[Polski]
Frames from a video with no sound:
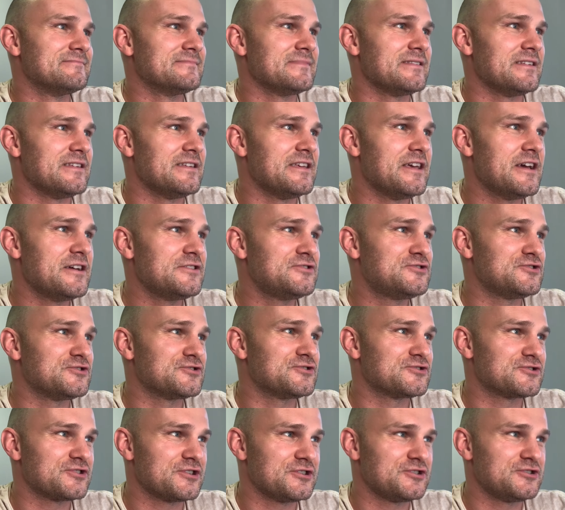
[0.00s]
Jedź
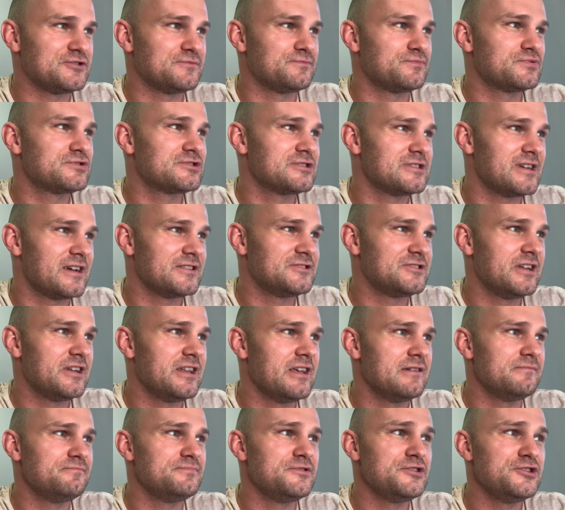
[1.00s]
żeś,
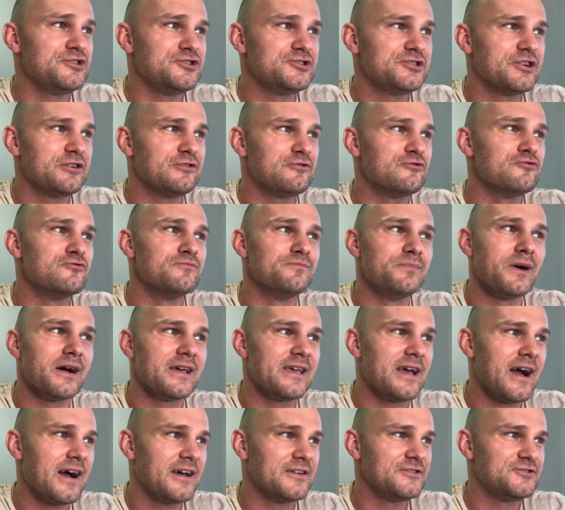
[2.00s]
przyjaciele, pijcie,
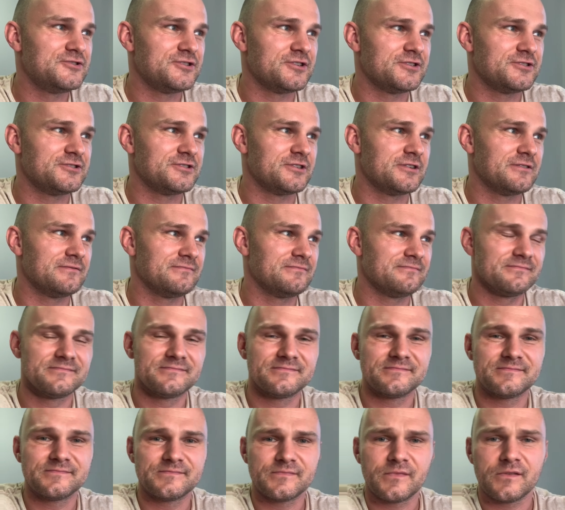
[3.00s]
upajajcie się.
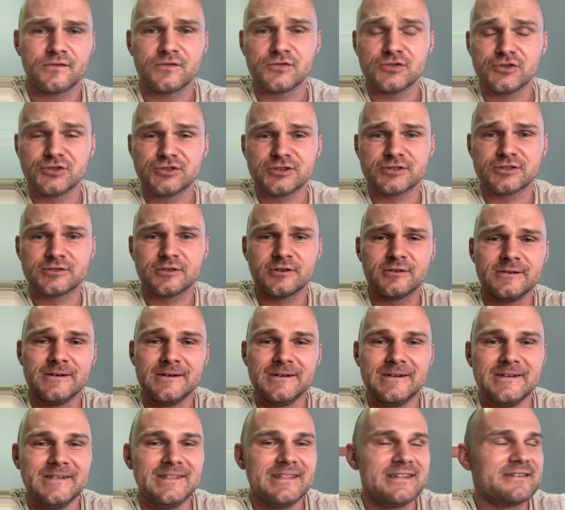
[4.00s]
Widzicie to?
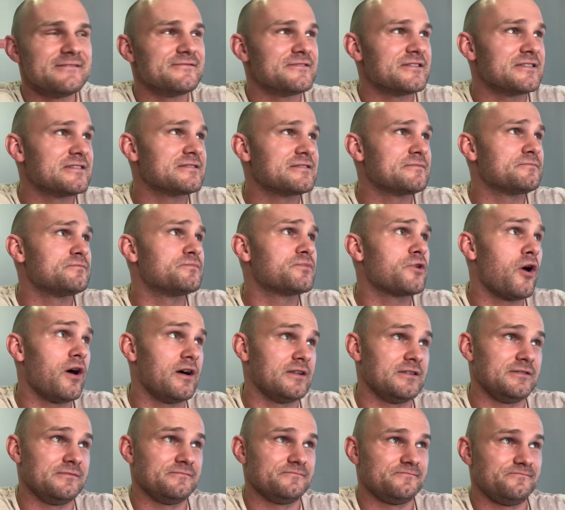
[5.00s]
Więc,
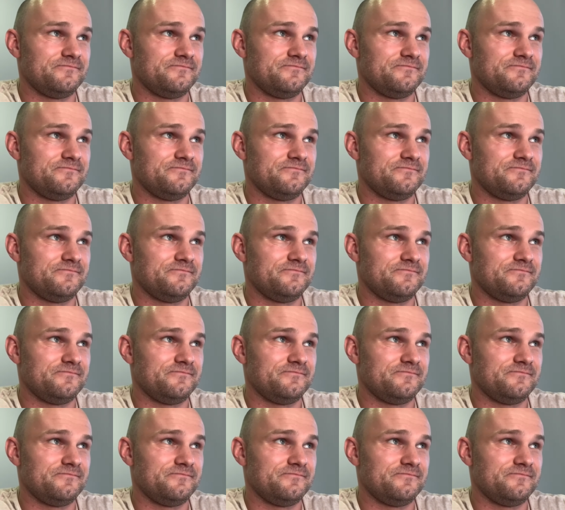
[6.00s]
kochani,